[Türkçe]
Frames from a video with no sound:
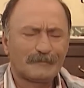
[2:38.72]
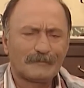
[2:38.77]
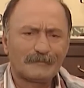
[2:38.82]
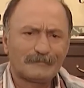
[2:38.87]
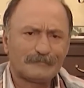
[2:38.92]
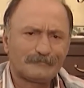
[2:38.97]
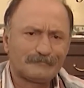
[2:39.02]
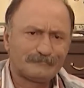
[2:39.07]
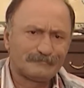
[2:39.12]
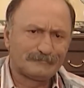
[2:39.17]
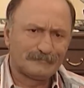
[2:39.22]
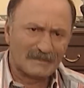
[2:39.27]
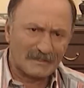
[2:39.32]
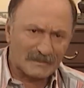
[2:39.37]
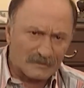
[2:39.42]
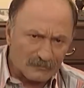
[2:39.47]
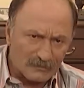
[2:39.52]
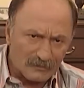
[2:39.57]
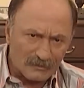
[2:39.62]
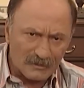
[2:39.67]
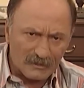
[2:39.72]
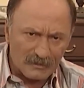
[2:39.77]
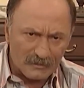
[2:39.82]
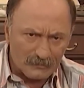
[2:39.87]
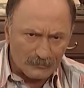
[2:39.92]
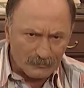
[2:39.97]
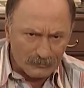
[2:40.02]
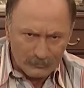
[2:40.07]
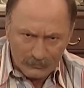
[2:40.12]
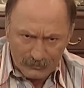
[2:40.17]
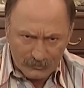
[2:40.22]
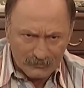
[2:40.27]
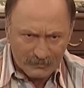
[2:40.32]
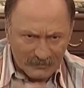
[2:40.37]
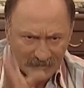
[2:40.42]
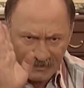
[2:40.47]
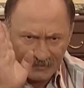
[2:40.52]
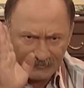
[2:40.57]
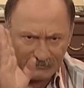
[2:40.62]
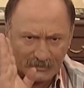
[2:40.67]
Ee, benim öyle
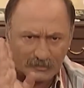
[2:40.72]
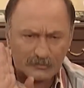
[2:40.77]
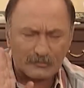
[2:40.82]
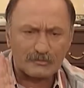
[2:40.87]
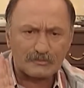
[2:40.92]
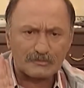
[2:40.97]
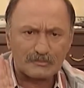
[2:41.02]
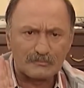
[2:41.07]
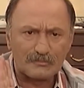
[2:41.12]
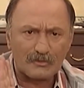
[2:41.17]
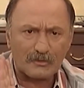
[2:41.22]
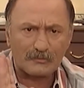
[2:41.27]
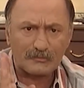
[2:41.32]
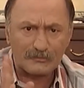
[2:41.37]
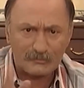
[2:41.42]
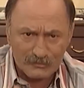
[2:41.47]
büyük bir evde gözüm yok.